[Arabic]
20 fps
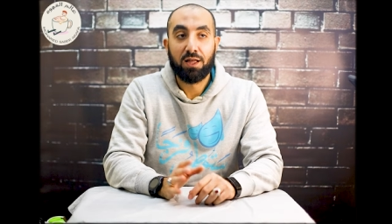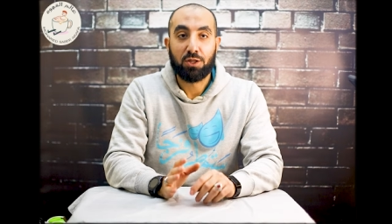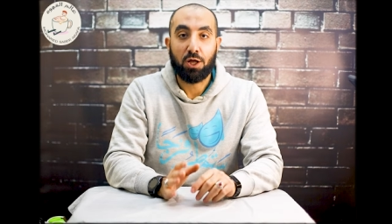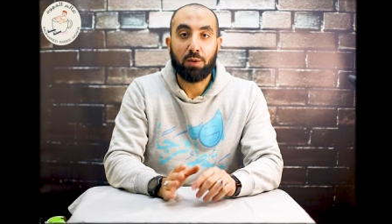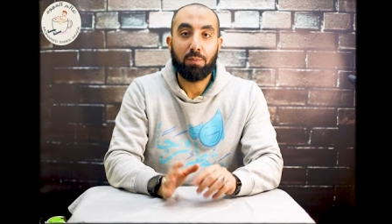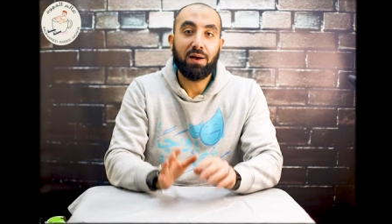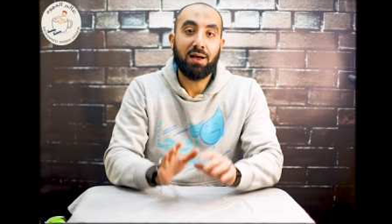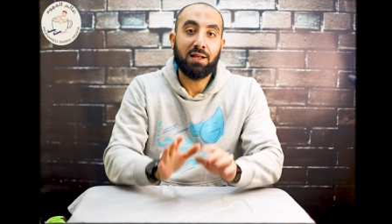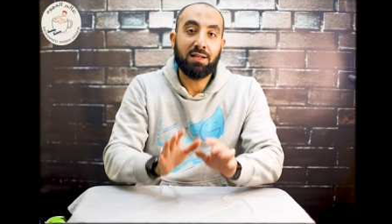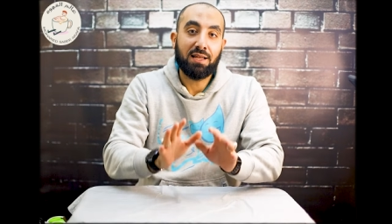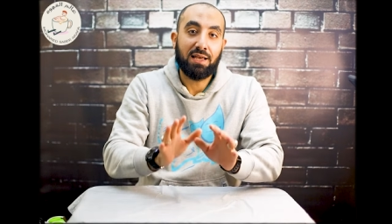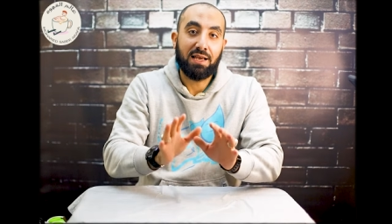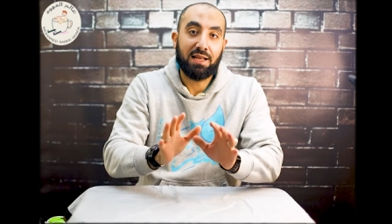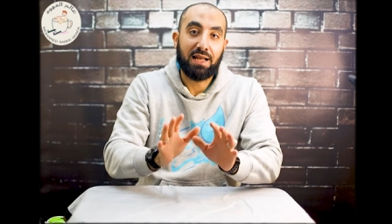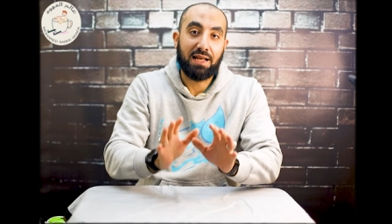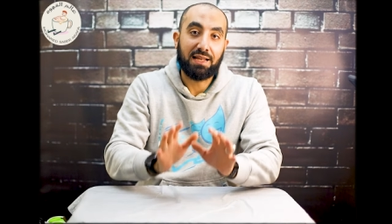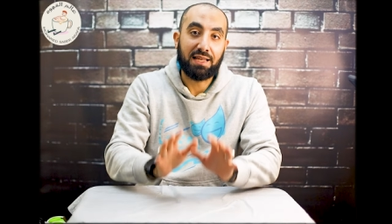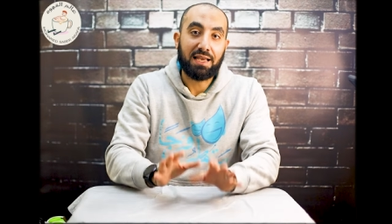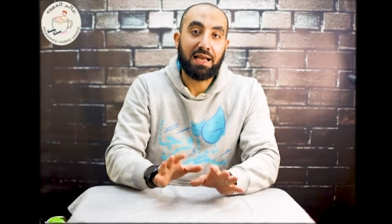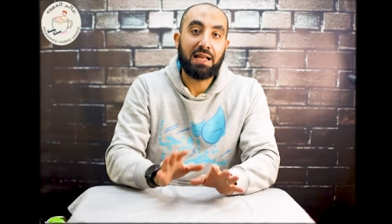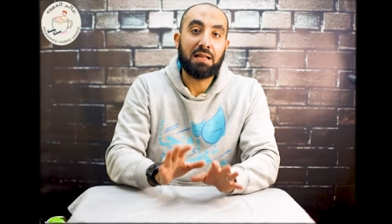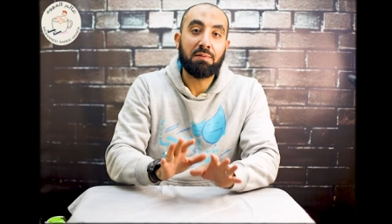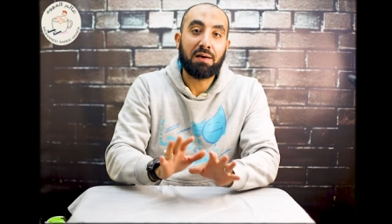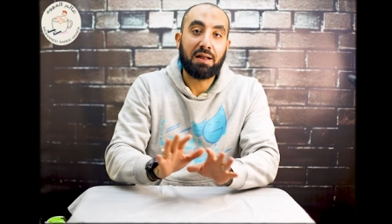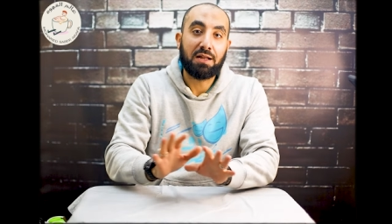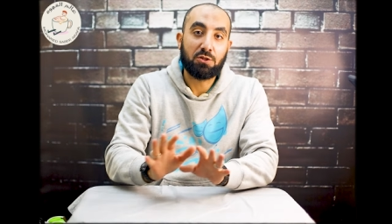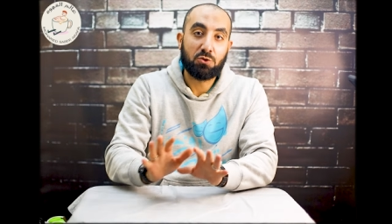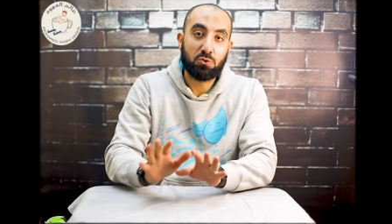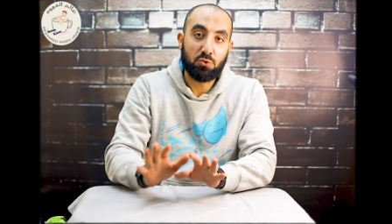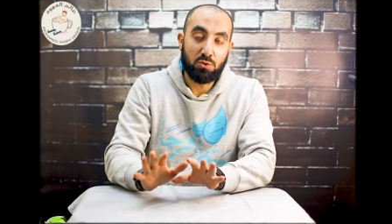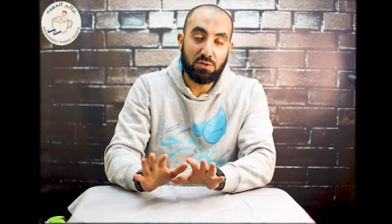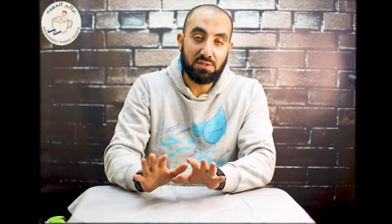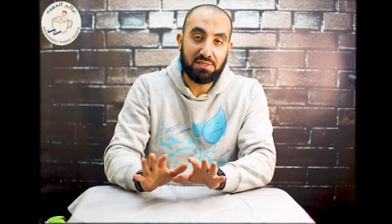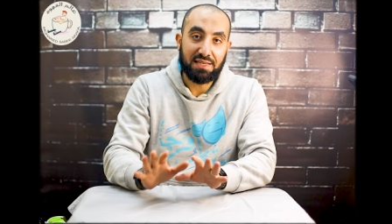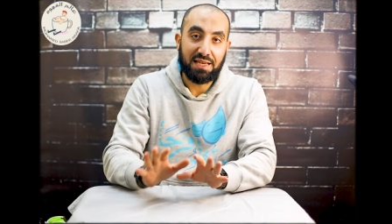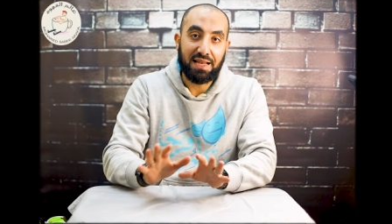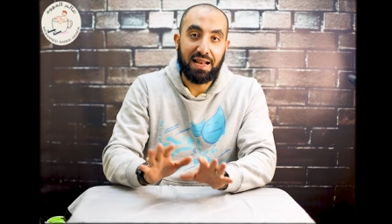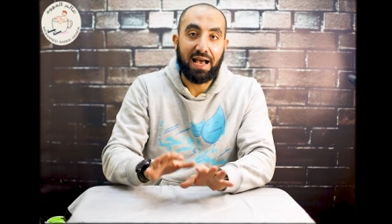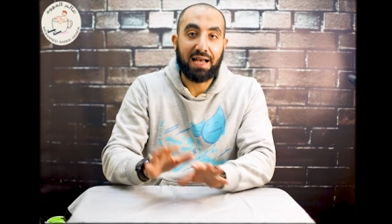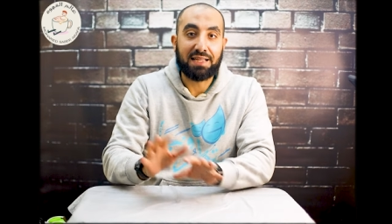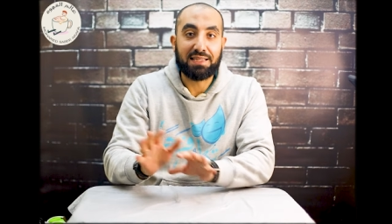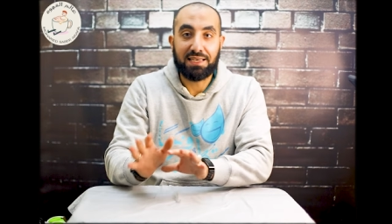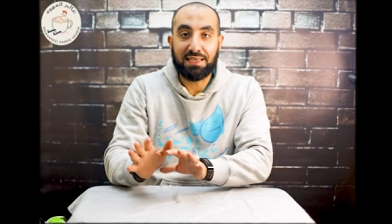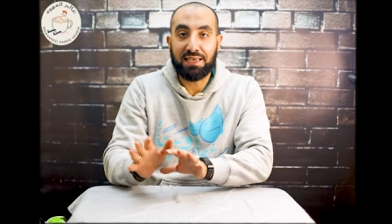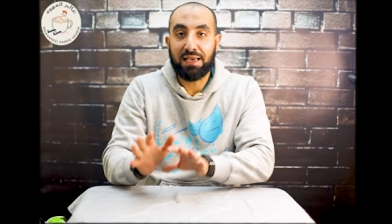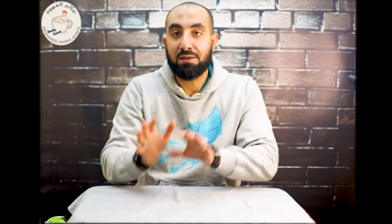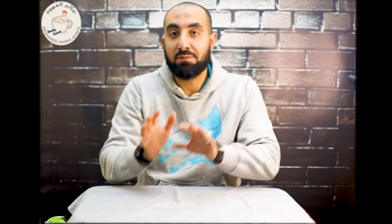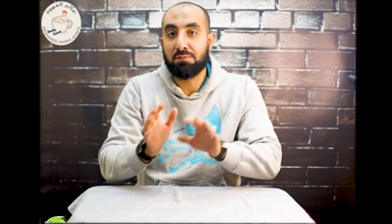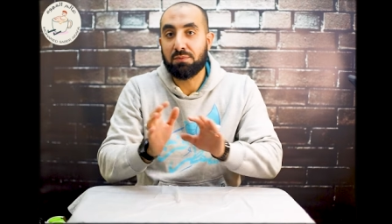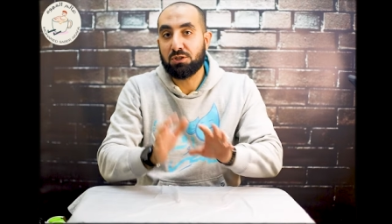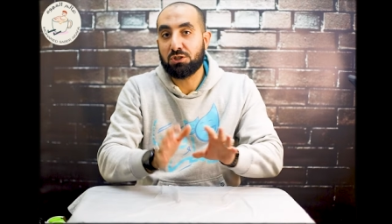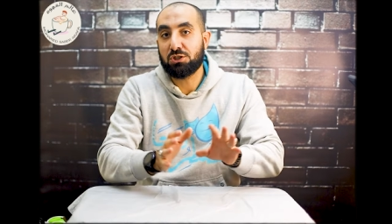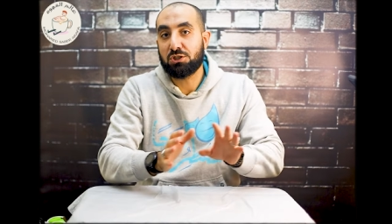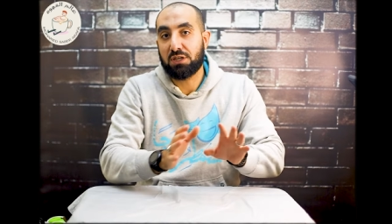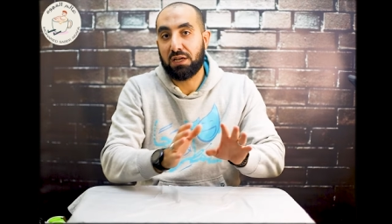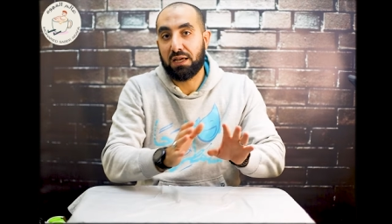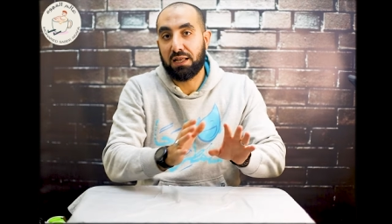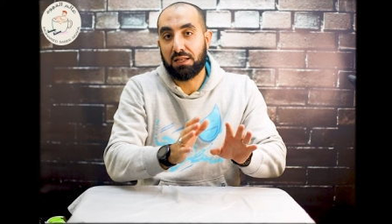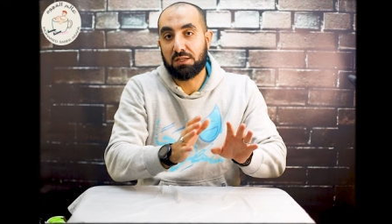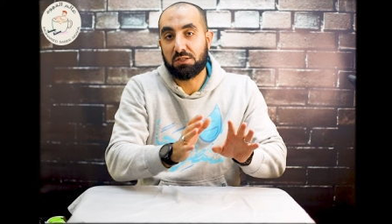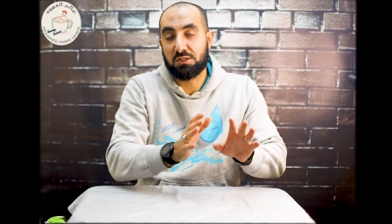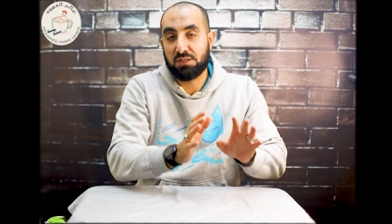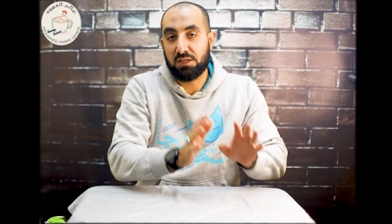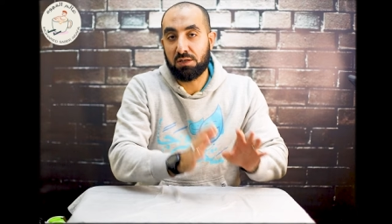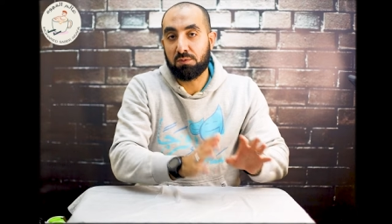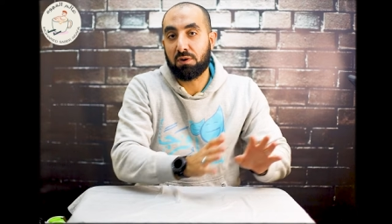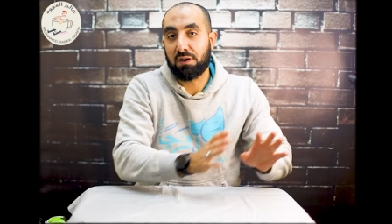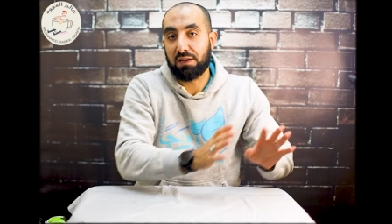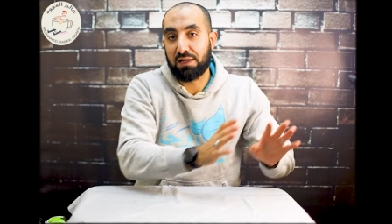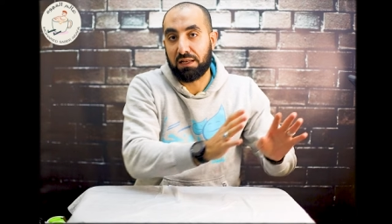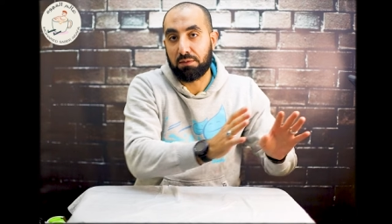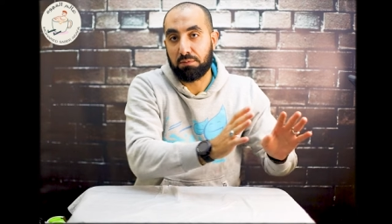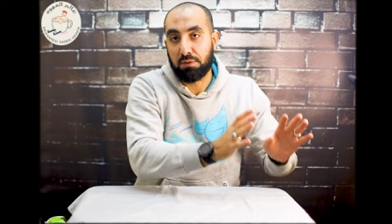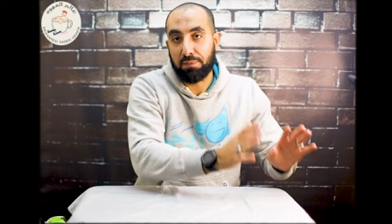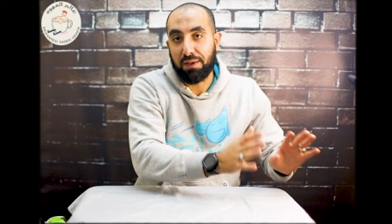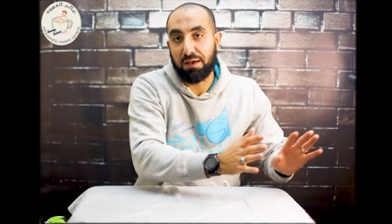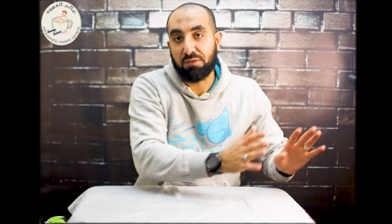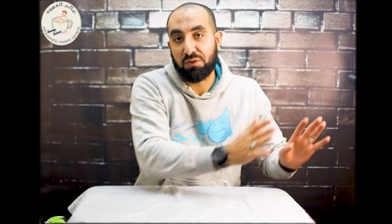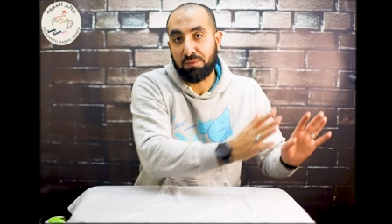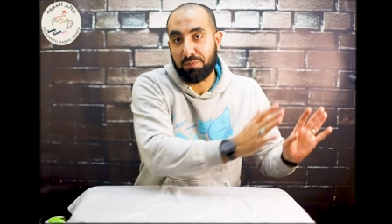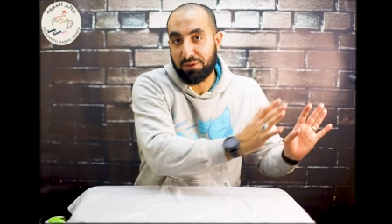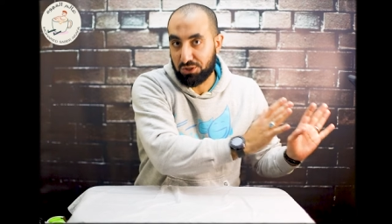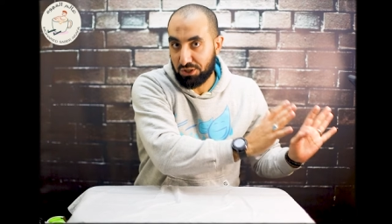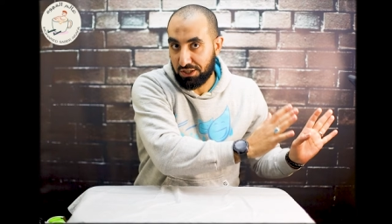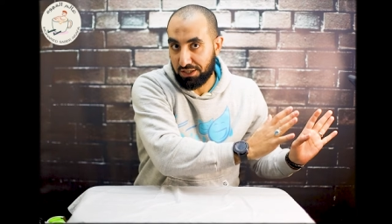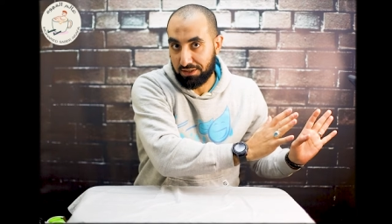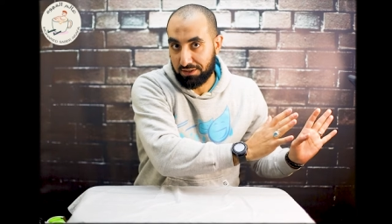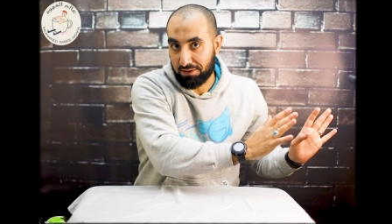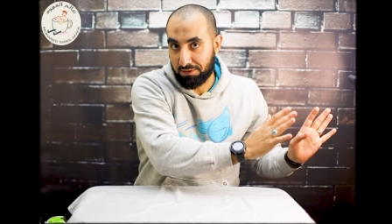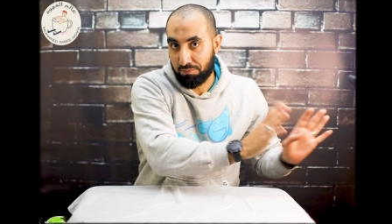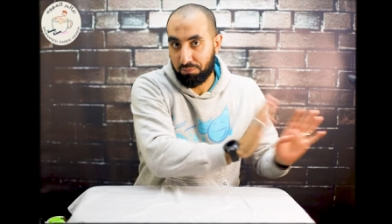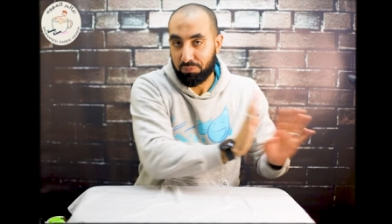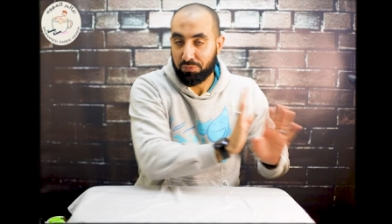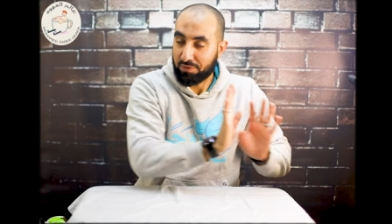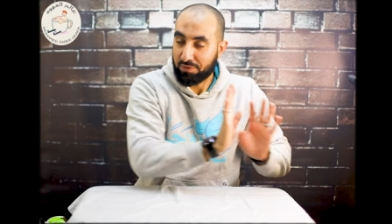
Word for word: طبعا احنا هنتكلم على التولز العادية مش الستيمر اللي بيبقى في الماشين